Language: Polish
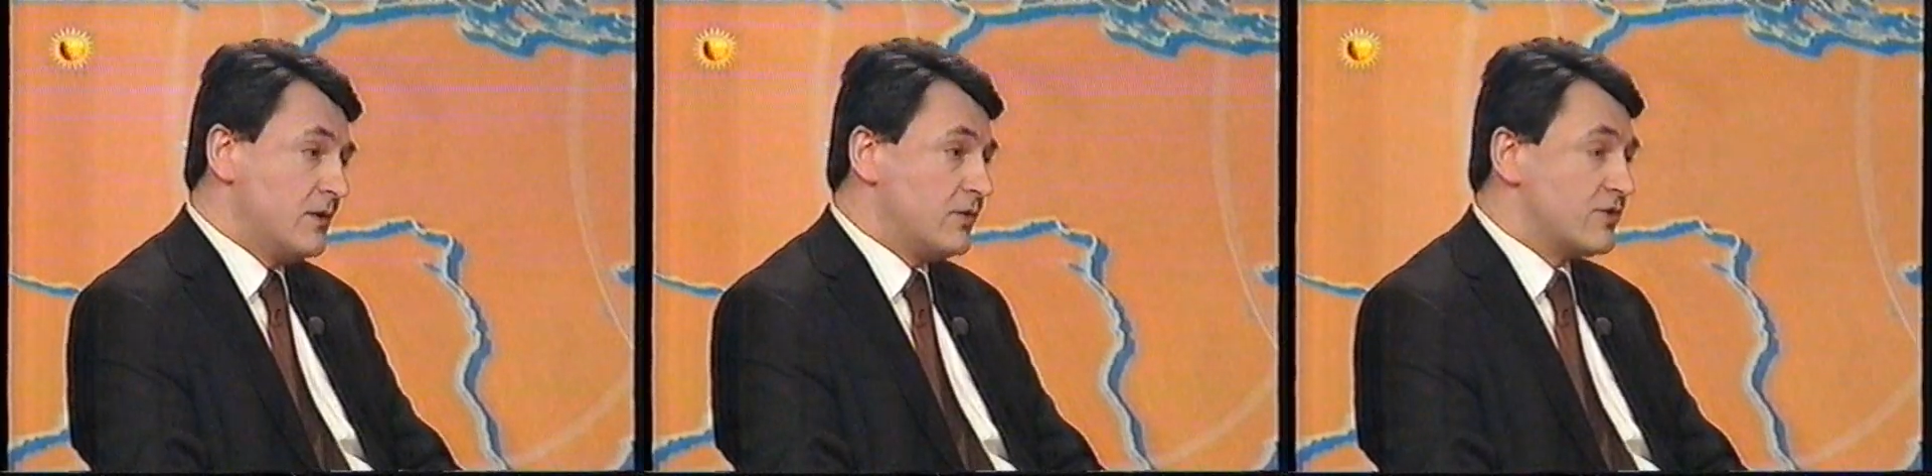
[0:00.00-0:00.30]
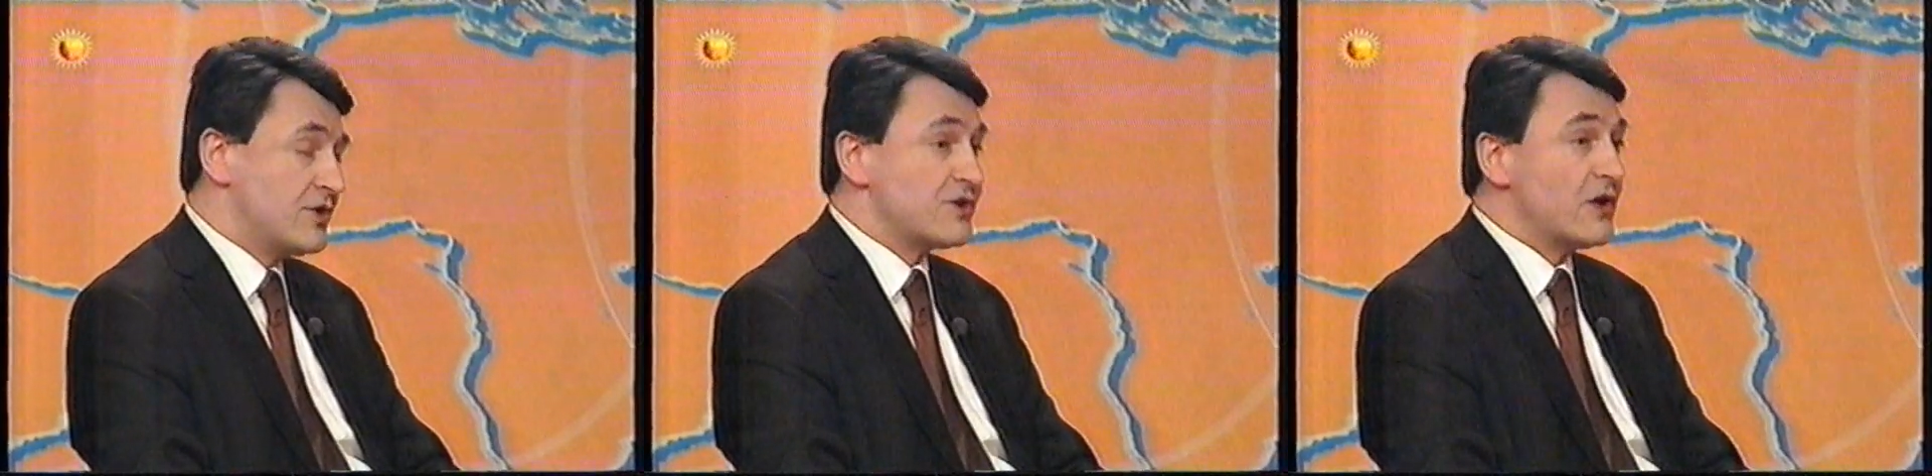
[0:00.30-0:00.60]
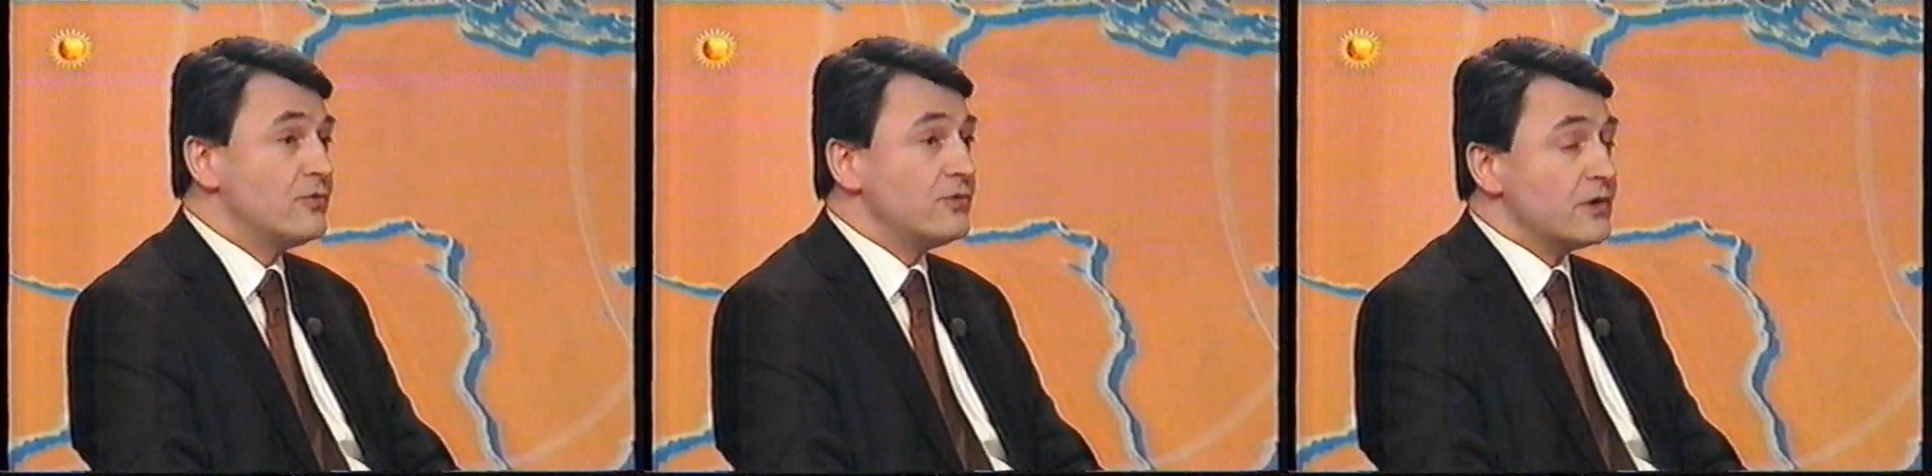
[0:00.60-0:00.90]
to się
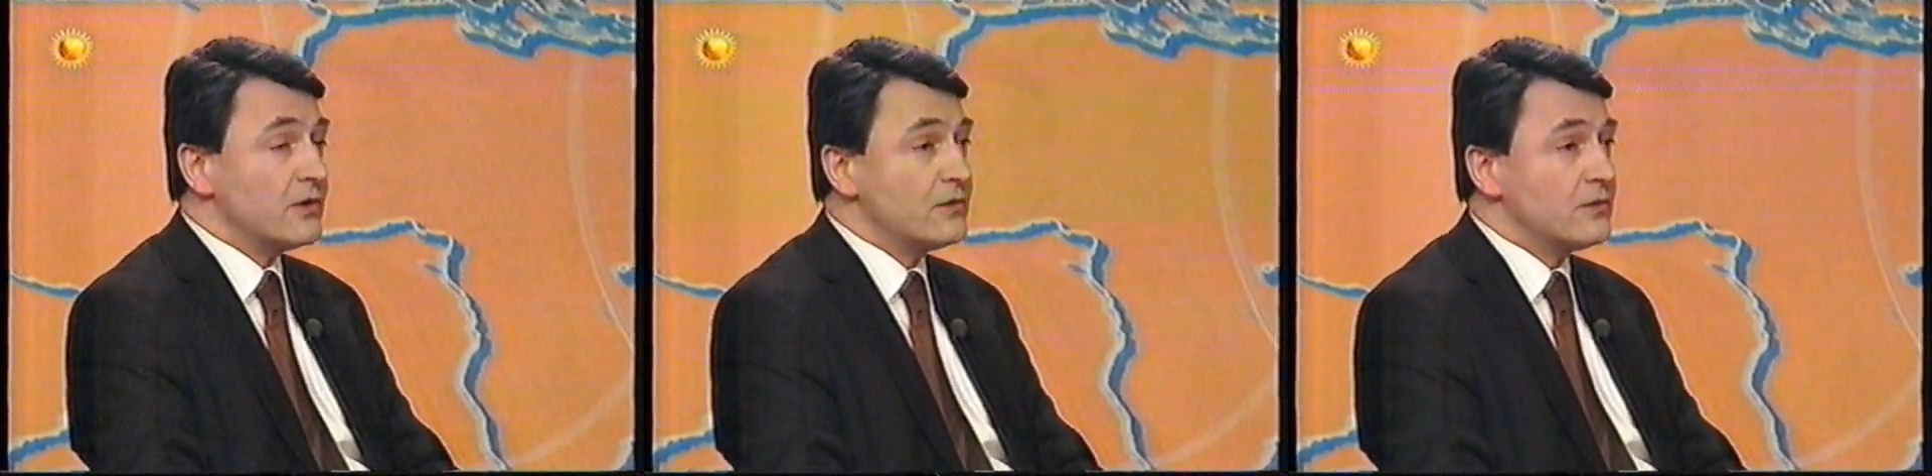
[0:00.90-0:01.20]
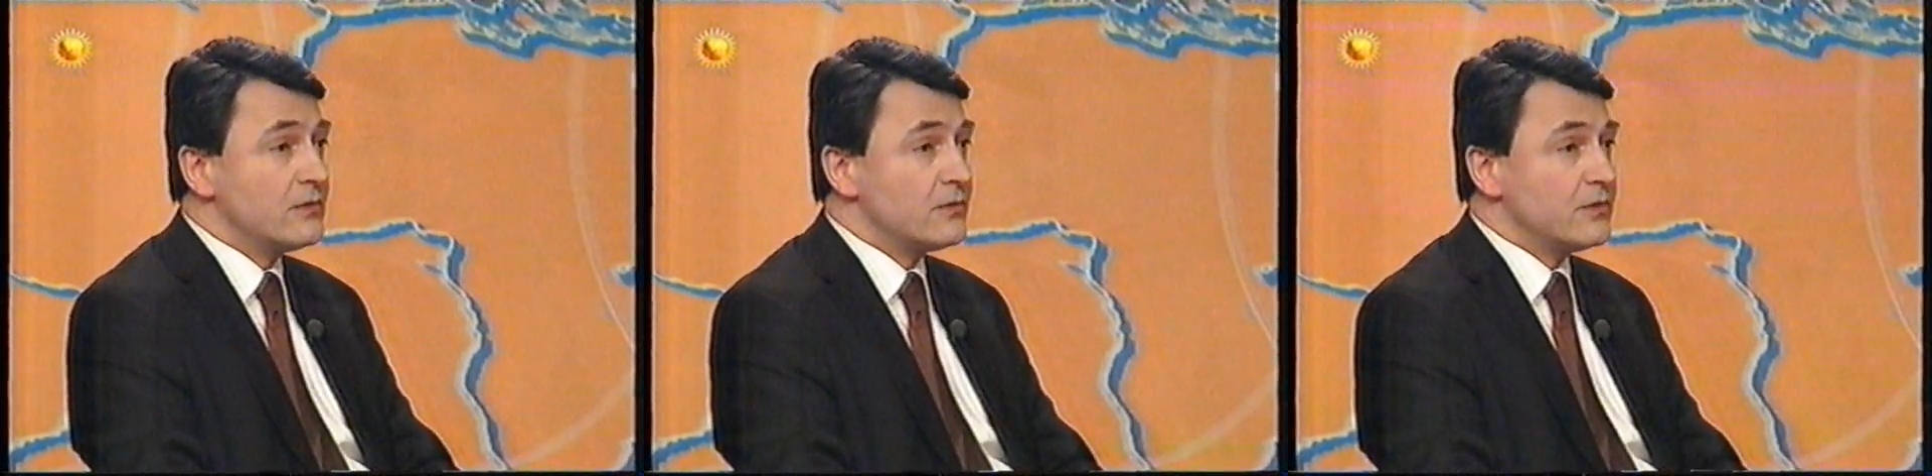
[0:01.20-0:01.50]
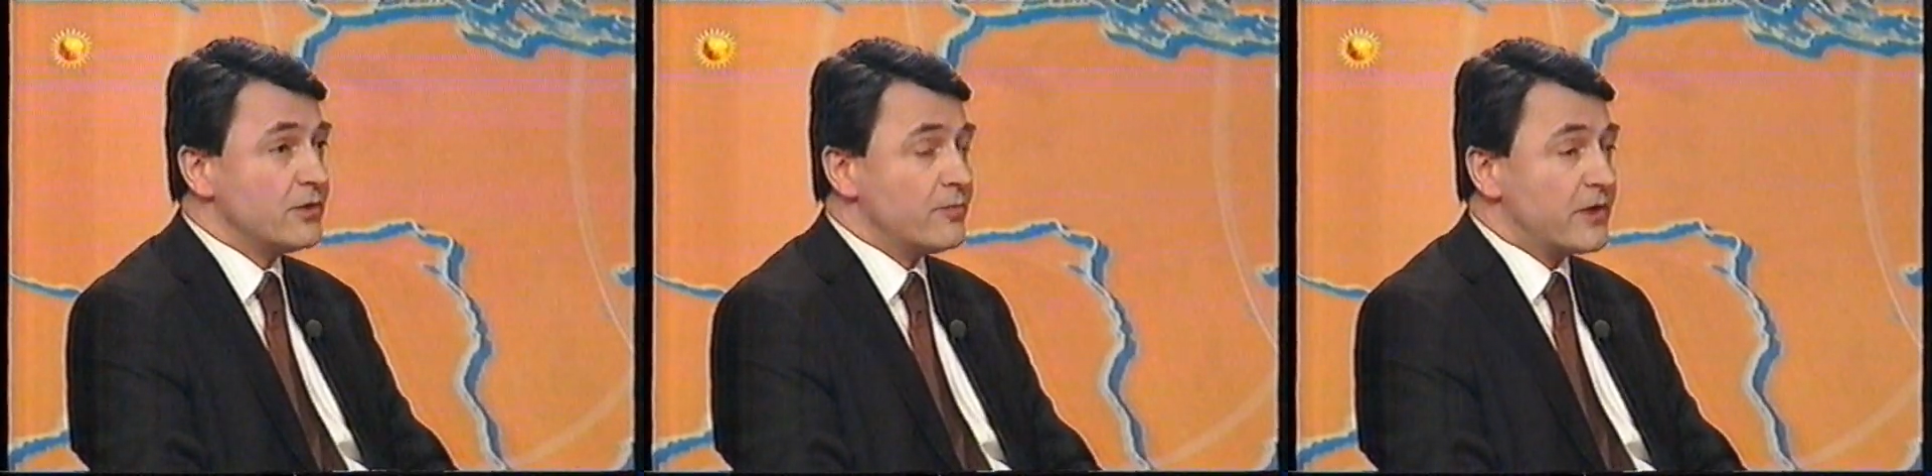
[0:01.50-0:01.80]
szanuje
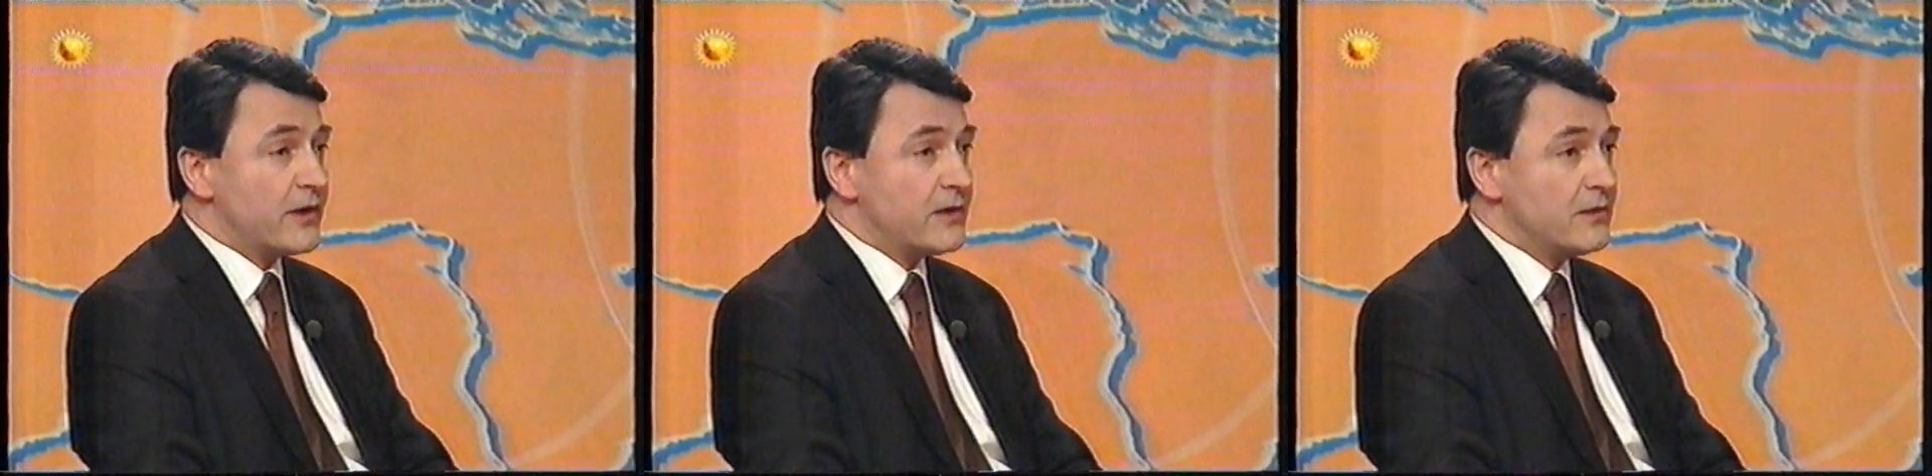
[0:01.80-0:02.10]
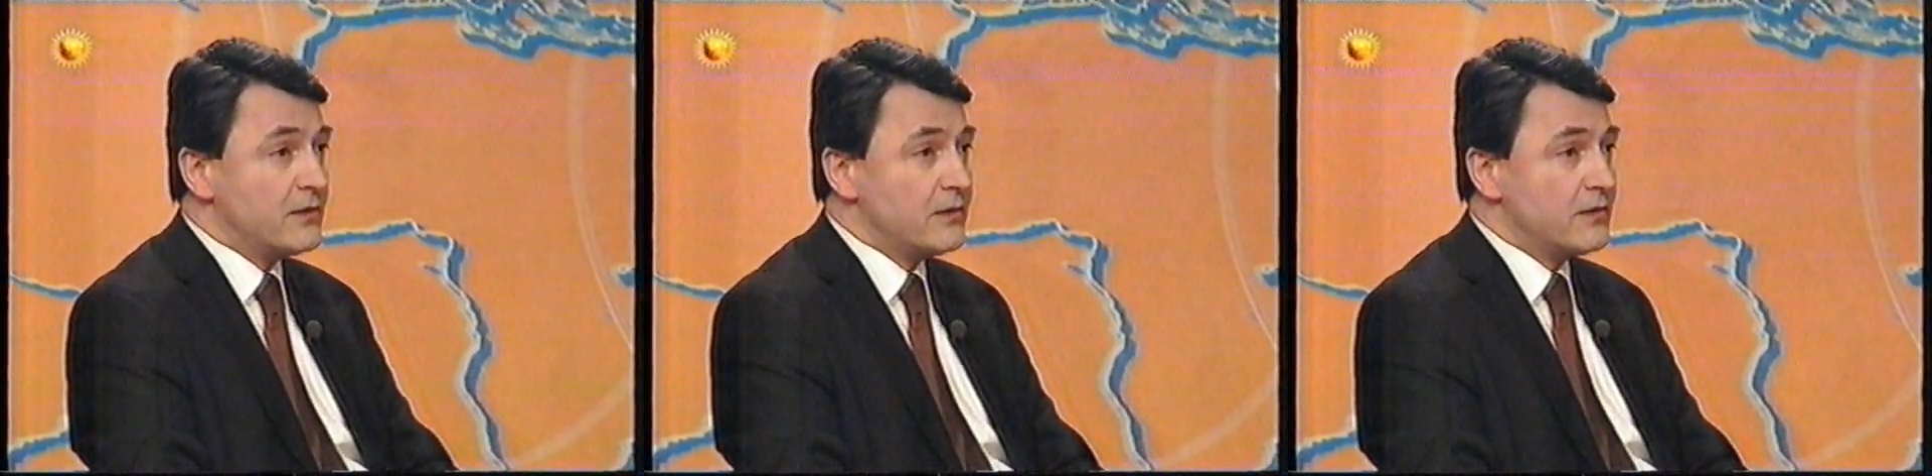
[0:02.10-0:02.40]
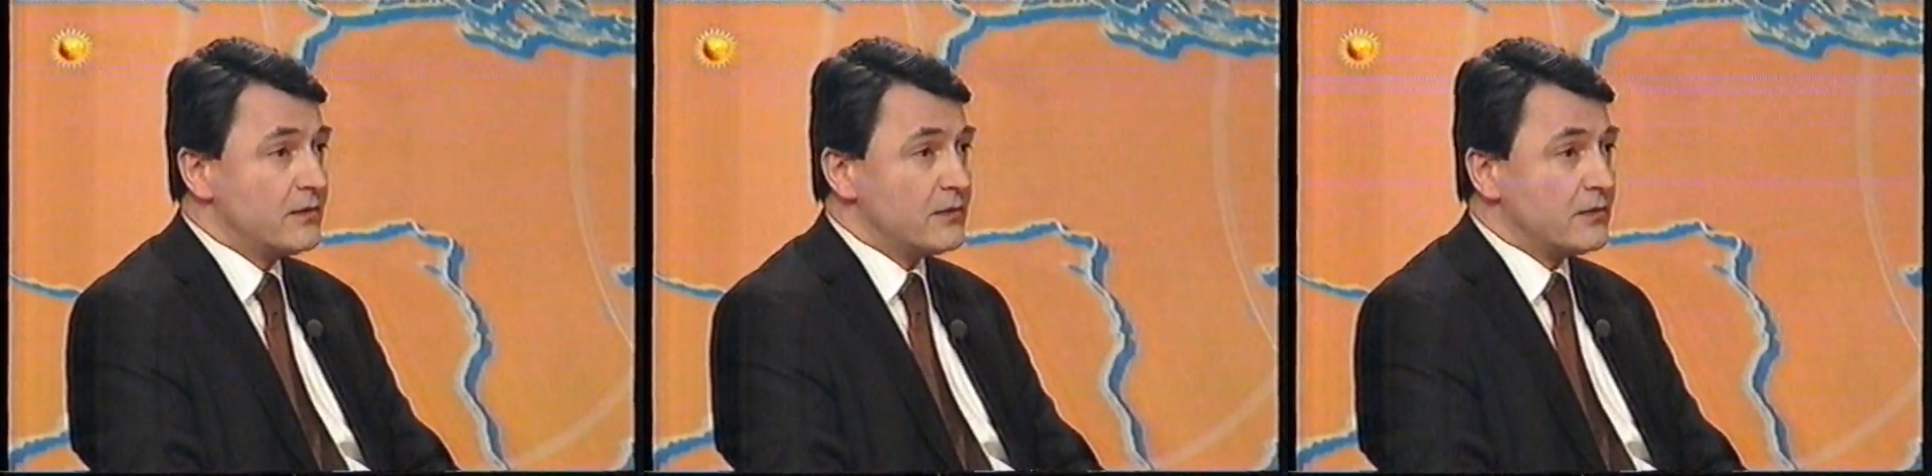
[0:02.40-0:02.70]
dobra
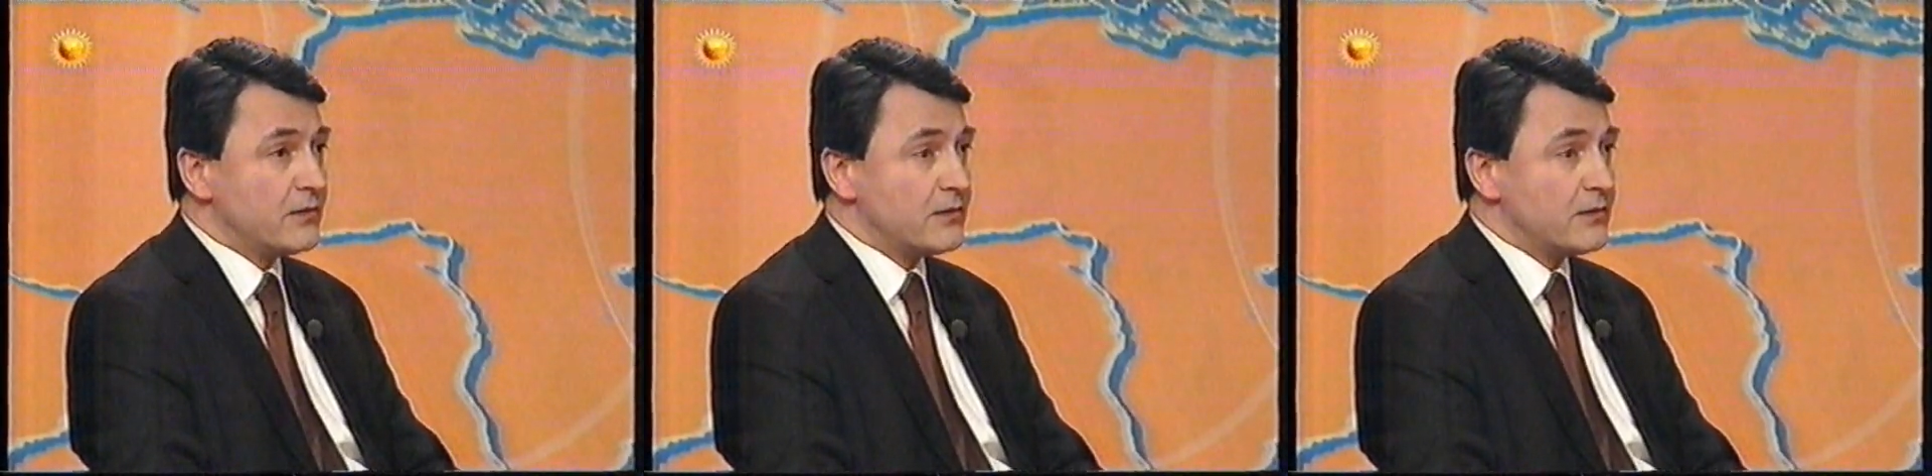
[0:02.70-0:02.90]
e,